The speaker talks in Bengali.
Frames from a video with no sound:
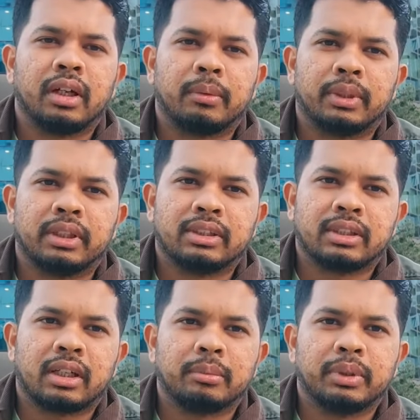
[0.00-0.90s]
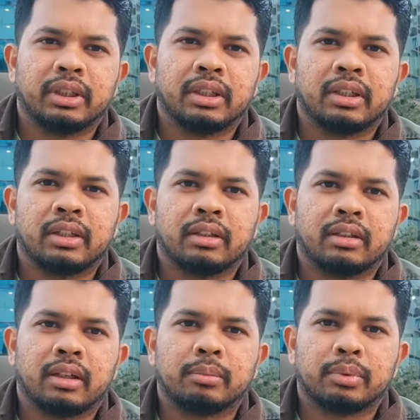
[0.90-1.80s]
আমাদের সার্বিয়া
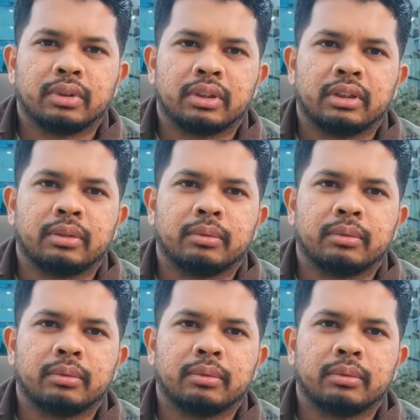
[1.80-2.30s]
তারপরে